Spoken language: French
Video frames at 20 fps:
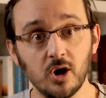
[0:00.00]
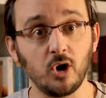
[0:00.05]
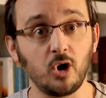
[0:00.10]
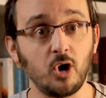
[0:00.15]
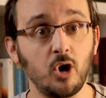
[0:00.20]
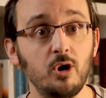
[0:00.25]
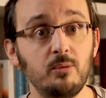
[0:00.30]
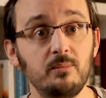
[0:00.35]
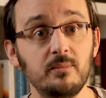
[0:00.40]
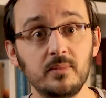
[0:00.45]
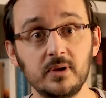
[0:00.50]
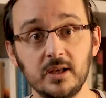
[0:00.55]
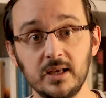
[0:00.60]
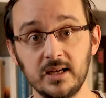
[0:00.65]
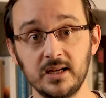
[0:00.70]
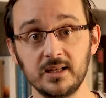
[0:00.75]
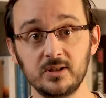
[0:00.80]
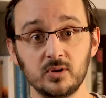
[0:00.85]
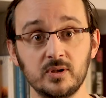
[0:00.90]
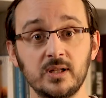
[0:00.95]
Rome
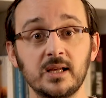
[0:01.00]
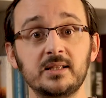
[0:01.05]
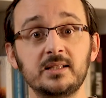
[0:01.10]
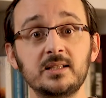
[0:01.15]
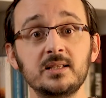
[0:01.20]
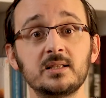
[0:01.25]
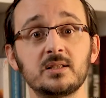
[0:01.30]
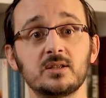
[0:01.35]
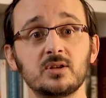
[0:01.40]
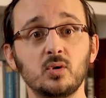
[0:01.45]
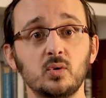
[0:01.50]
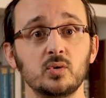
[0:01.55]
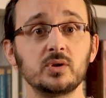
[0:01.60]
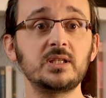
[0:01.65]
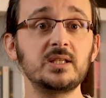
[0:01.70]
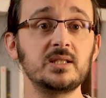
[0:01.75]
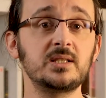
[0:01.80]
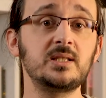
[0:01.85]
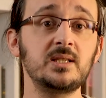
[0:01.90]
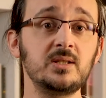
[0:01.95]
et les donatistes ont
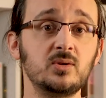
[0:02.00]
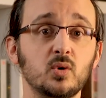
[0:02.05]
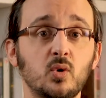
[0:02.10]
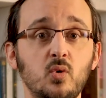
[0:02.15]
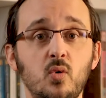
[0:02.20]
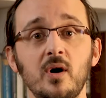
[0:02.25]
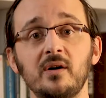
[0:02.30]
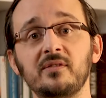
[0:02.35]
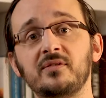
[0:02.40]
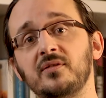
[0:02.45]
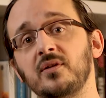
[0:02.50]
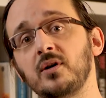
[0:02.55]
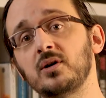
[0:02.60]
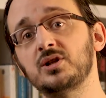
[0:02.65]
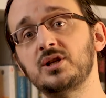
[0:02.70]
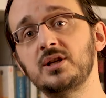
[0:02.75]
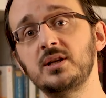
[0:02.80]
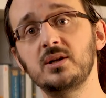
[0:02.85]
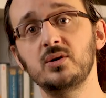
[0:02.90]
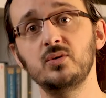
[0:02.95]
ici de quoi
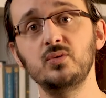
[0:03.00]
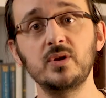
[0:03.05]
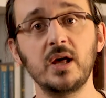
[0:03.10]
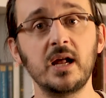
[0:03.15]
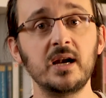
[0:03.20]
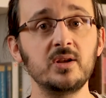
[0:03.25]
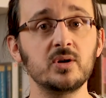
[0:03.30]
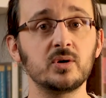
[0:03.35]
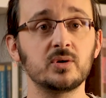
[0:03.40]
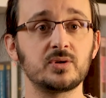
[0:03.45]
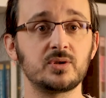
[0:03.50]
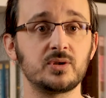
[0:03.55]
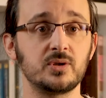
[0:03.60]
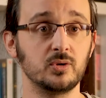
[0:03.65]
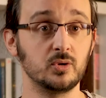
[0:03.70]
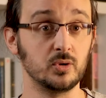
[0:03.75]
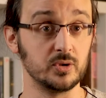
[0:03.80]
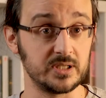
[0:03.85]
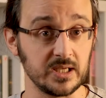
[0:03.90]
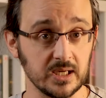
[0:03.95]
forger une alliance
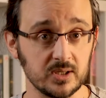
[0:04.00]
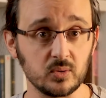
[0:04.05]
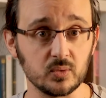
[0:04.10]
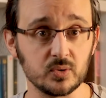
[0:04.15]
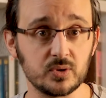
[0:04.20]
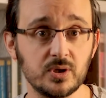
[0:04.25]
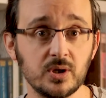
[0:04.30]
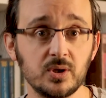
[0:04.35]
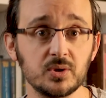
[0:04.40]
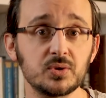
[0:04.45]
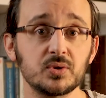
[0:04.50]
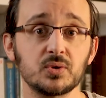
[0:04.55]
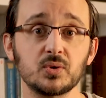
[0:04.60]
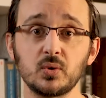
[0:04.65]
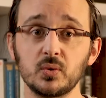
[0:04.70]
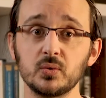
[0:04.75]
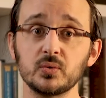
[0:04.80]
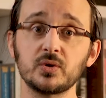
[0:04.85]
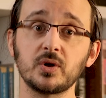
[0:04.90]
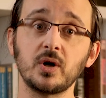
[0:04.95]
de circonstances
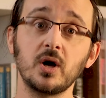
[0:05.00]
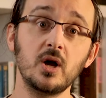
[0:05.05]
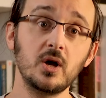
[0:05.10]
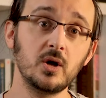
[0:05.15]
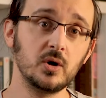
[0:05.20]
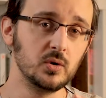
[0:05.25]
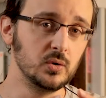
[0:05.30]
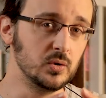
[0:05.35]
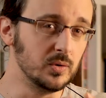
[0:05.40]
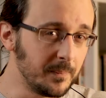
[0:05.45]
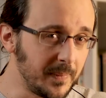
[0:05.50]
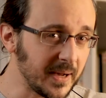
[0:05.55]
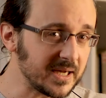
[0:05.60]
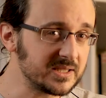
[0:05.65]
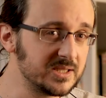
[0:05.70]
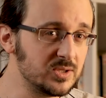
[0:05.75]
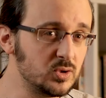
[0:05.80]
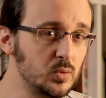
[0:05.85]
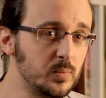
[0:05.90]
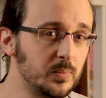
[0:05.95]
contre une
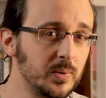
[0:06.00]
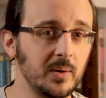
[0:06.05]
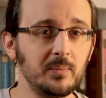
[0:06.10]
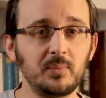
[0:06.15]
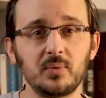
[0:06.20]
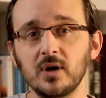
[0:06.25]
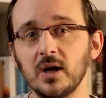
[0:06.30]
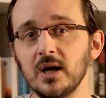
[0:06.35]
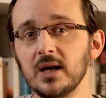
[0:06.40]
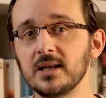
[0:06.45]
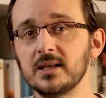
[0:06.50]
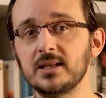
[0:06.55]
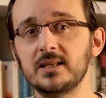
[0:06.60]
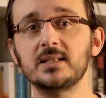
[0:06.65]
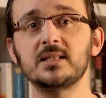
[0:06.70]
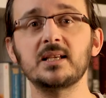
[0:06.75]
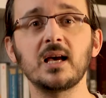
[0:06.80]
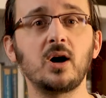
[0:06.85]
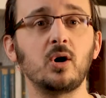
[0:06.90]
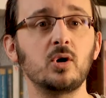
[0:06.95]
partie du peuple
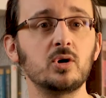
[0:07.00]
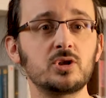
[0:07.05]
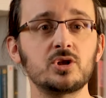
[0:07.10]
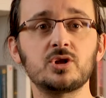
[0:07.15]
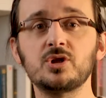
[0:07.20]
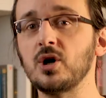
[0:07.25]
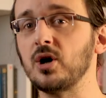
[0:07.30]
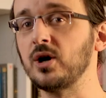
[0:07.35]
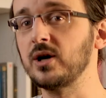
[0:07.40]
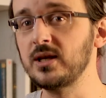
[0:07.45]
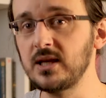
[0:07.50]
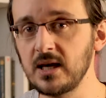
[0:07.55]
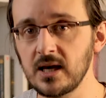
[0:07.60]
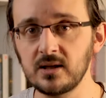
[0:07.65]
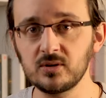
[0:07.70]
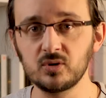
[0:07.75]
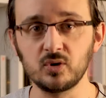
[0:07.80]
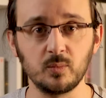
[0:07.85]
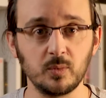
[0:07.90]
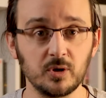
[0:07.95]
qui s'arroge sans
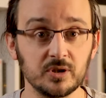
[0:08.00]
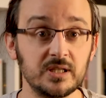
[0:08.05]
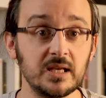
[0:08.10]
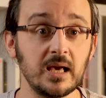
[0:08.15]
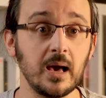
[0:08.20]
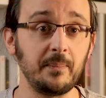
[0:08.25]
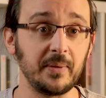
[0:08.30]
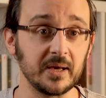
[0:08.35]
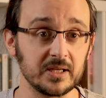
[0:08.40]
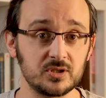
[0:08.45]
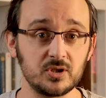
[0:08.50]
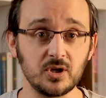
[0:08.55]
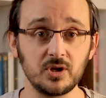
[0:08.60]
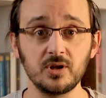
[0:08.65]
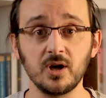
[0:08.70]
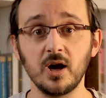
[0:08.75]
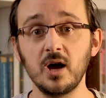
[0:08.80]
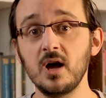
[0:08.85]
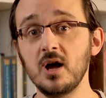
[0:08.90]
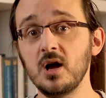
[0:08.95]
rien demander à
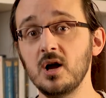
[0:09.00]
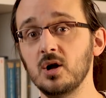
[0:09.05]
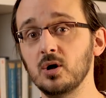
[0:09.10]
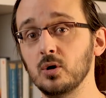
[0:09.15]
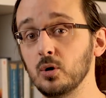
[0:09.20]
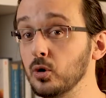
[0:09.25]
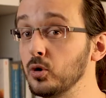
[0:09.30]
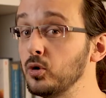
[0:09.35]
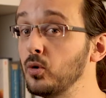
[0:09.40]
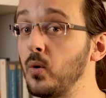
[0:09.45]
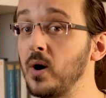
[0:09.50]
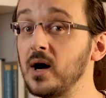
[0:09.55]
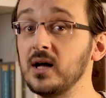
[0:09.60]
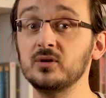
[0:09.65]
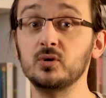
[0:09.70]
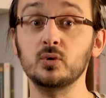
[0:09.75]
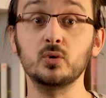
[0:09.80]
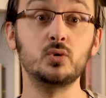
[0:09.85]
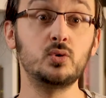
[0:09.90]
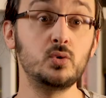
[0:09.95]
personne le
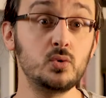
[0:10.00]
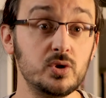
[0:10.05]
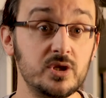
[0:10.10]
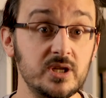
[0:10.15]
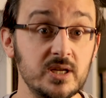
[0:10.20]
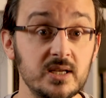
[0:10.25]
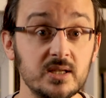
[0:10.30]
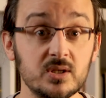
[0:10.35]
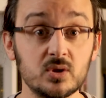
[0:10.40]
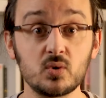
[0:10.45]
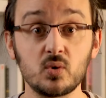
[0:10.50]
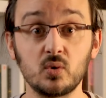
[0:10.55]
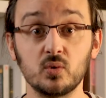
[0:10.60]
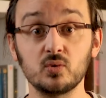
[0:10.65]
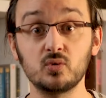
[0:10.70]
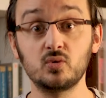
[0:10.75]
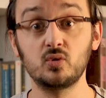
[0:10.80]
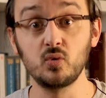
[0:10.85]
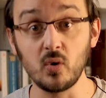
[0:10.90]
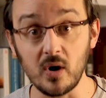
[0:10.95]
droit de juger ce
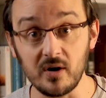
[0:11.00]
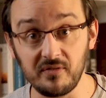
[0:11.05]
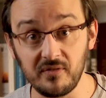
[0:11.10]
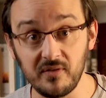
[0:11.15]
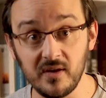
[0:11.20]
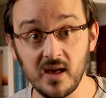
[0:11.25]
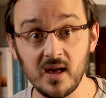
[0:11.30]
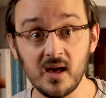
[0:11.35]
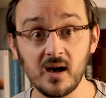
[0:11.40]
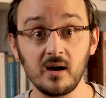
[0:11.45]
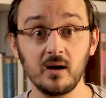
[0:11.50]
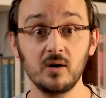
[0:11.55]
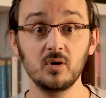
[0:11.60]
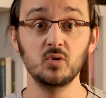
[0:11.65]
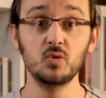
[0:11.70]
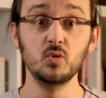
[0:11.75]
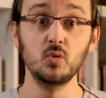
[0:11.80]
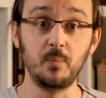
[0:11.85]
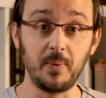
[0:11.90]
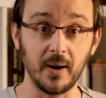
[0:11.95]
qu'on doit faire ou